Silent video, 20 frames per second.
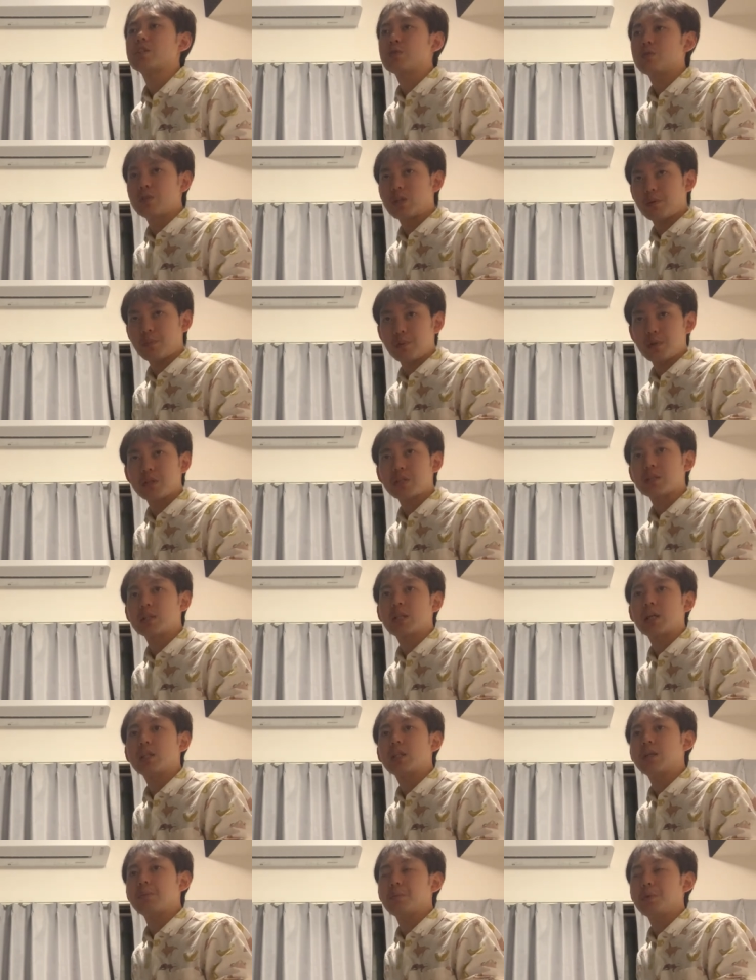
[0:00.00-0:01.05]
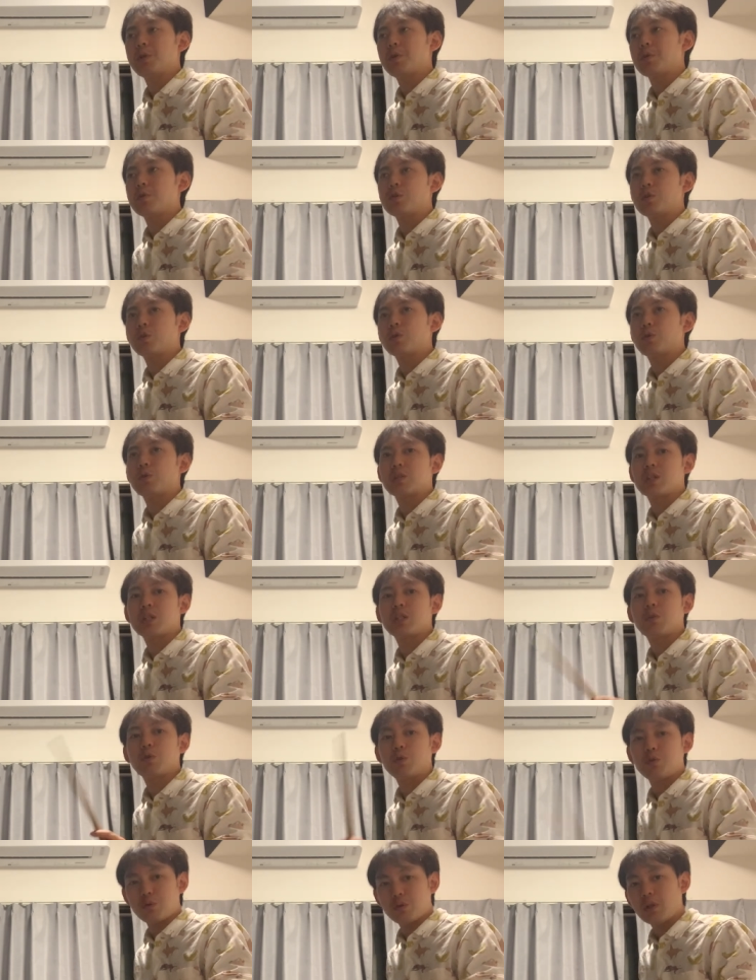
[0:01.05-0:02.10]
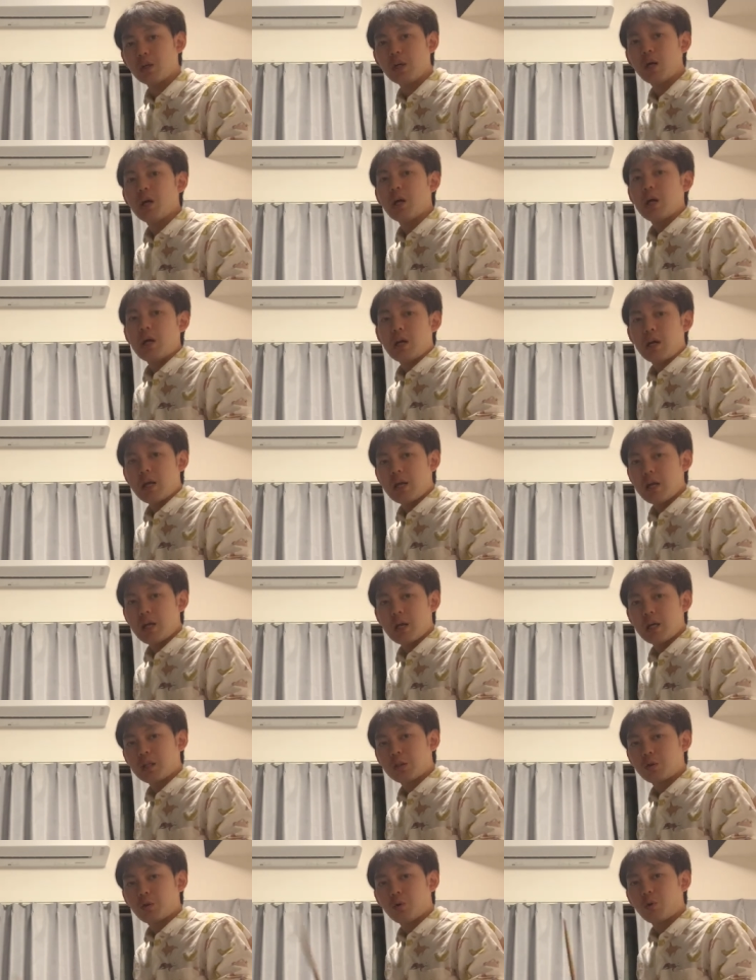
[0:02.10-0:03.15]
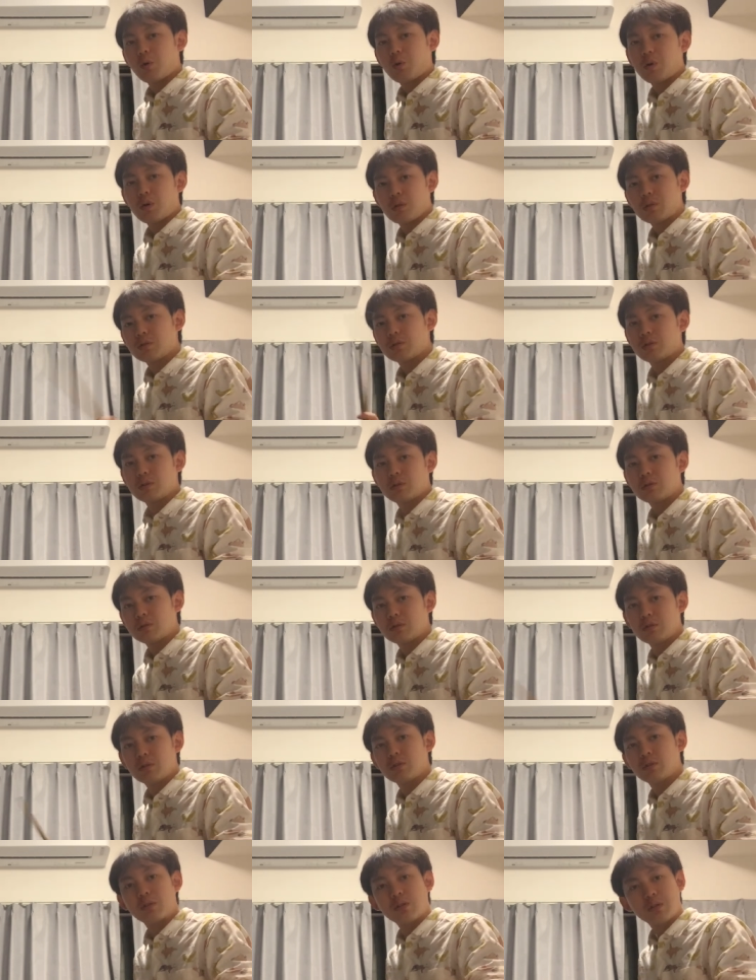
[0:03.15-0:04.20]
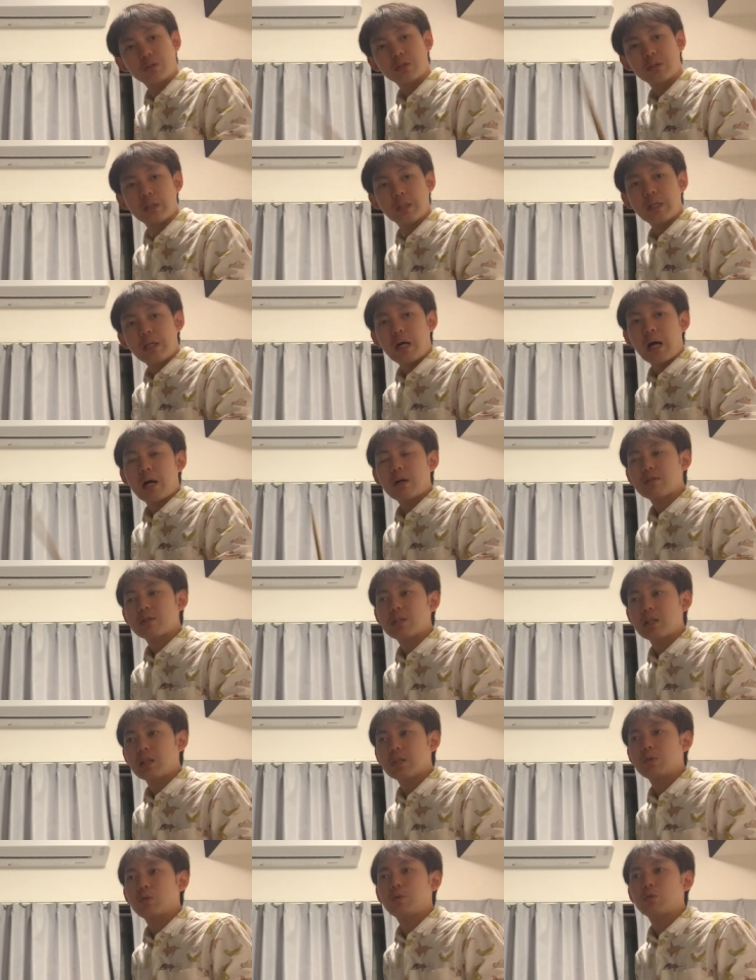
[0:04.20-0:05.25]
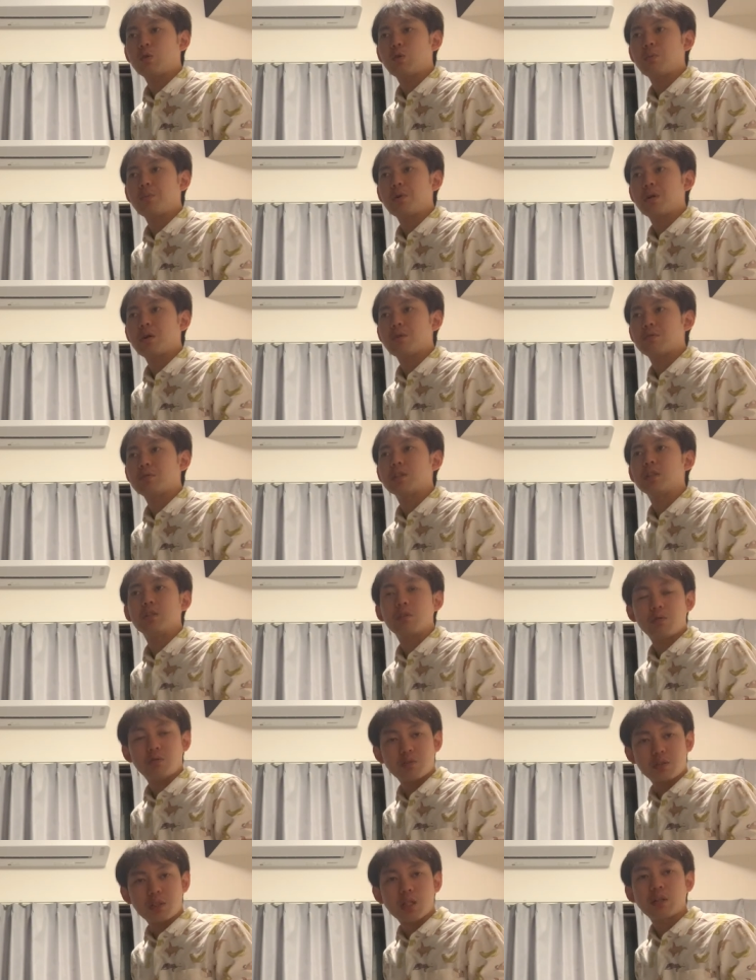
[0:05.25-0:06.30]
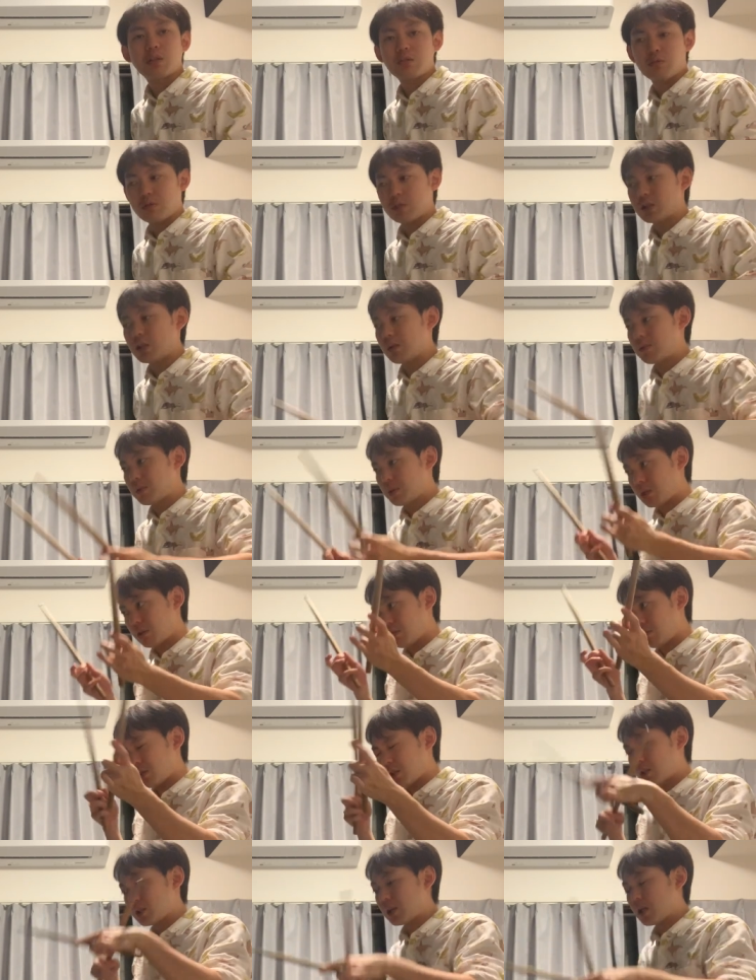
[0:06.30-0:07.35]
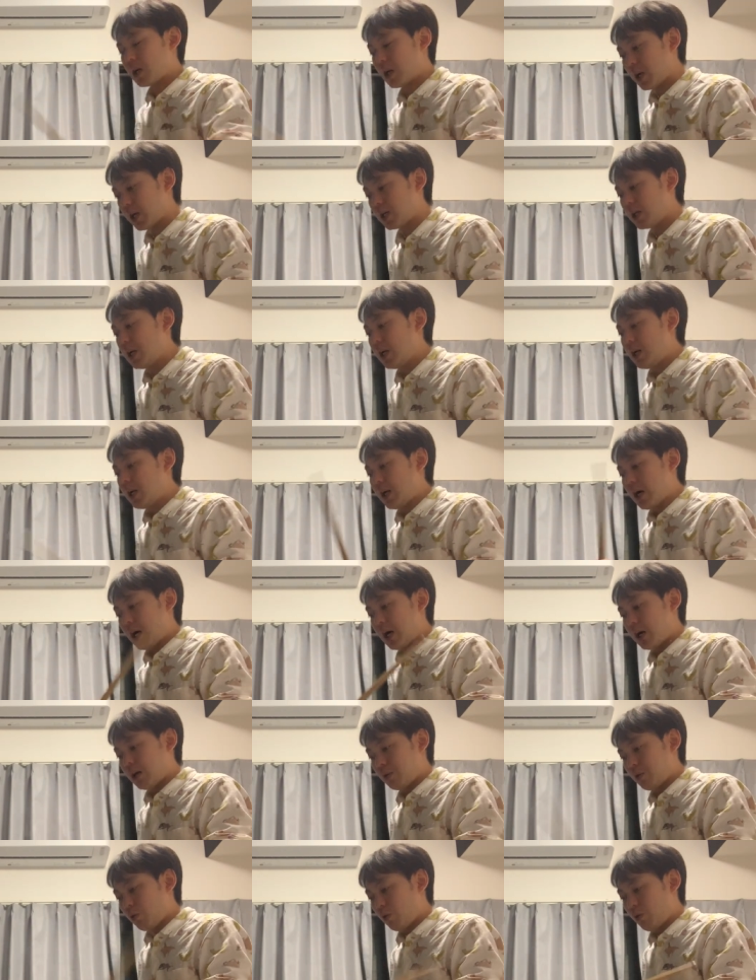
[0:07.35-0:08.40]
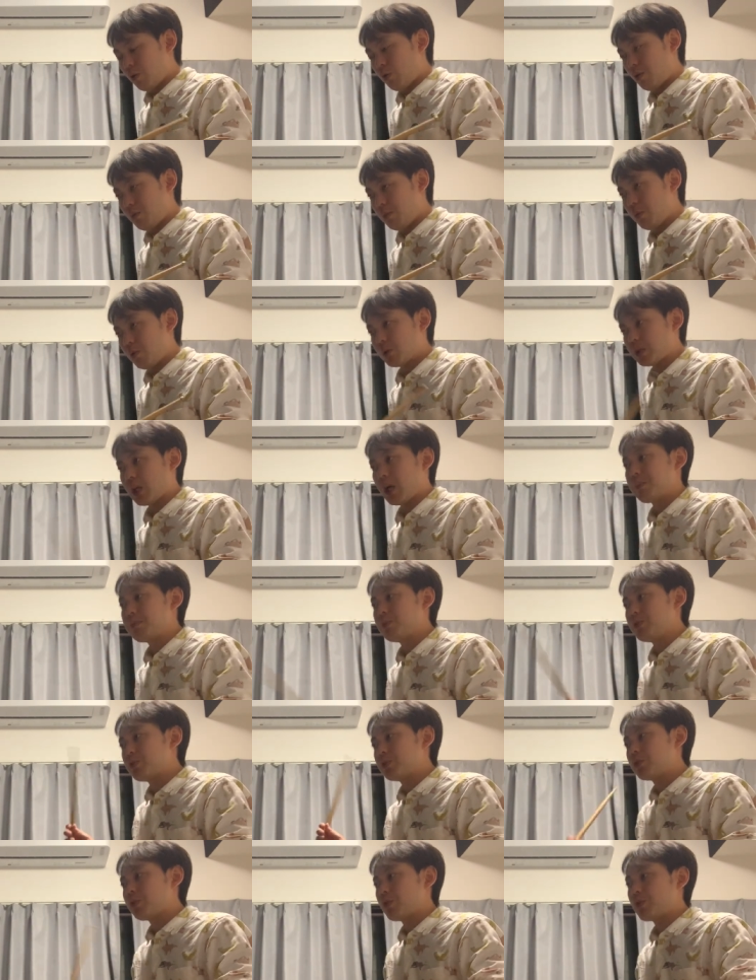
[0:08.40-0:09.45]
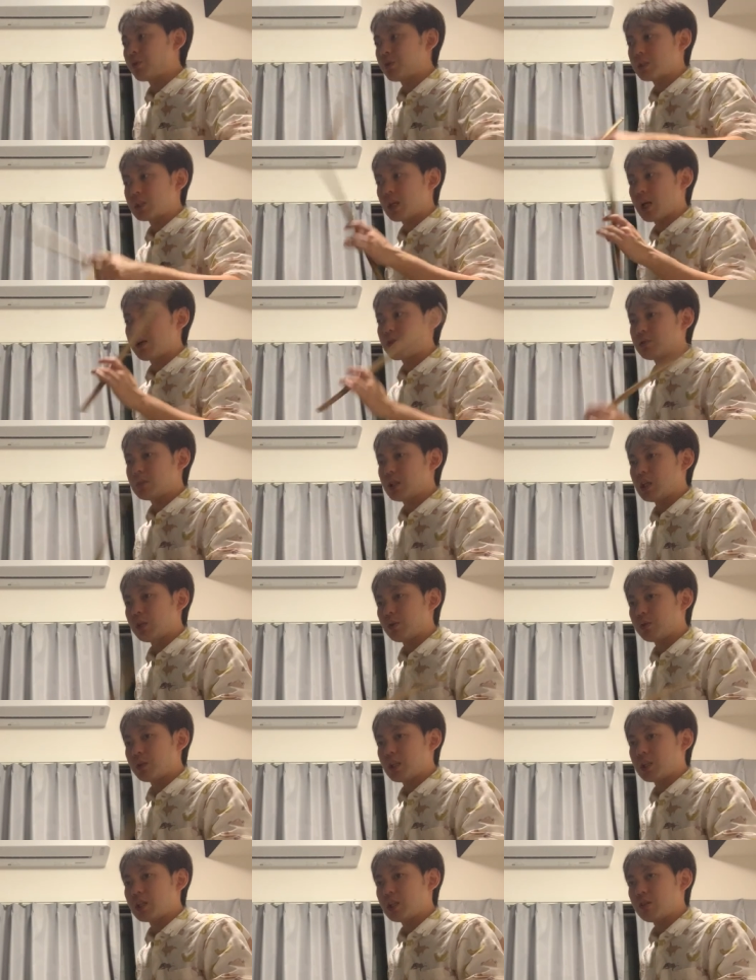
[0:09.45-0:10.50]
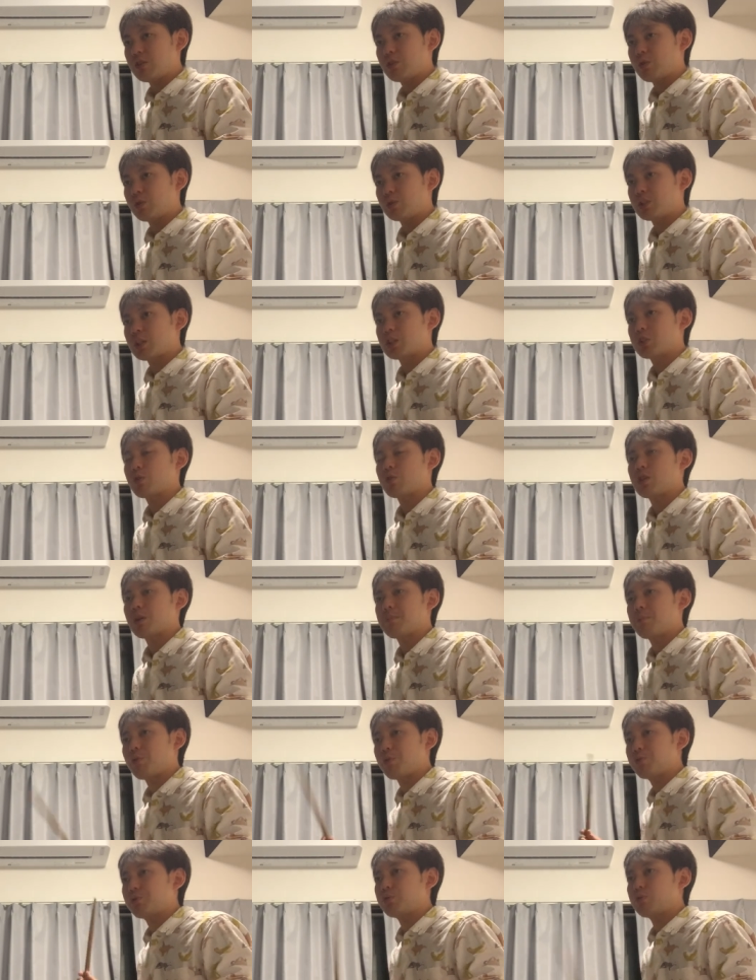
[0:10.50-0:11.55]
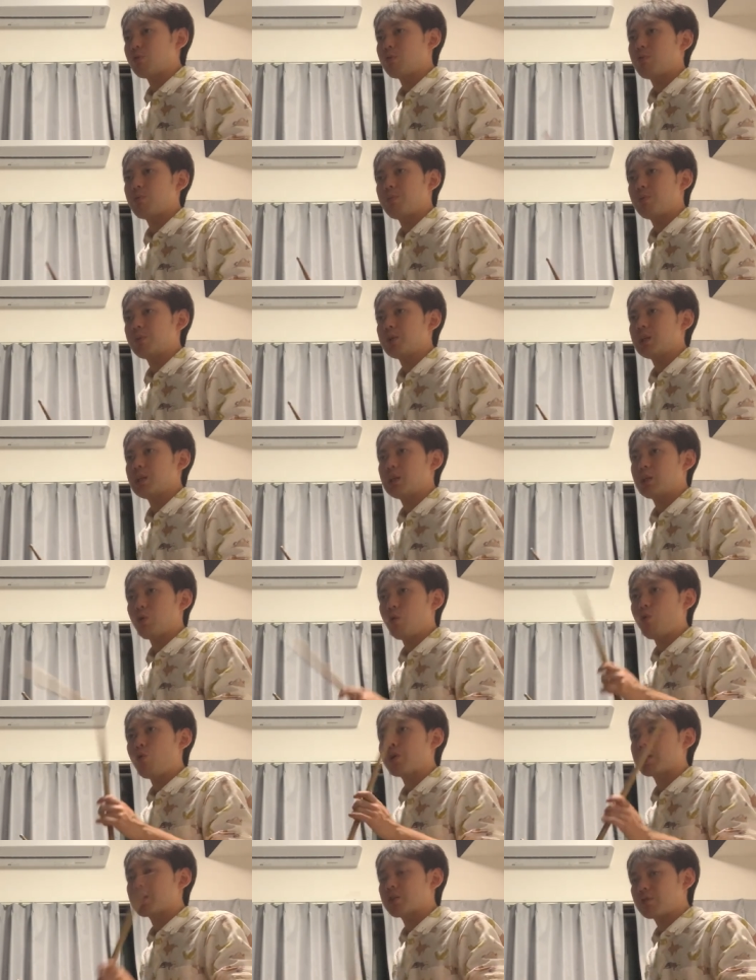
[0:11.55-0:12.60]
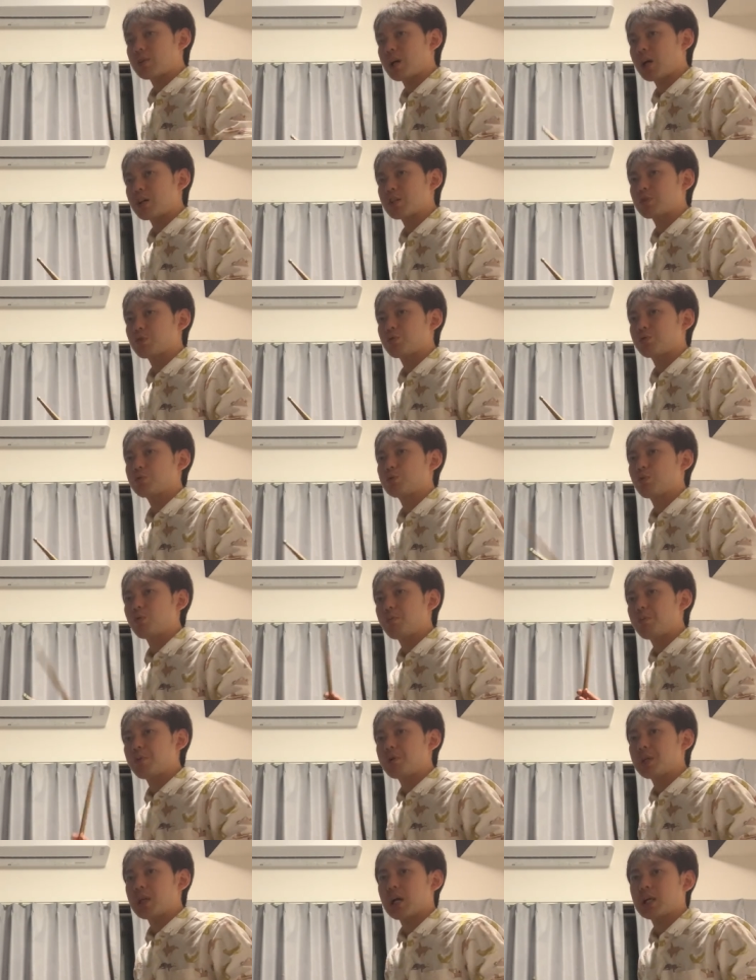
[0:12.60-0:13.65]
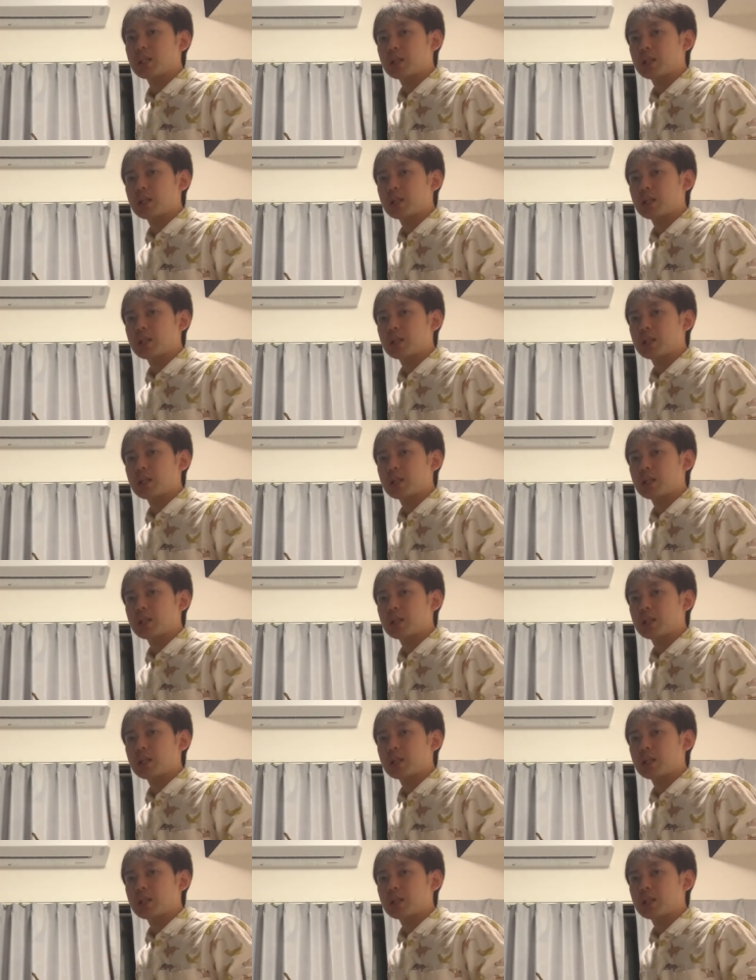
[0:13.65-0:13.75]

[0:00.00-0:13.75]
習でもいいです。何でもいいので、ちょっとディドル、えっ、ー、と、アクセントを伴うディドルチェックしてみてください。はい。あの、もうダブルストロークってある程度できるよって人でも、太ももに大きく返すと太ももに当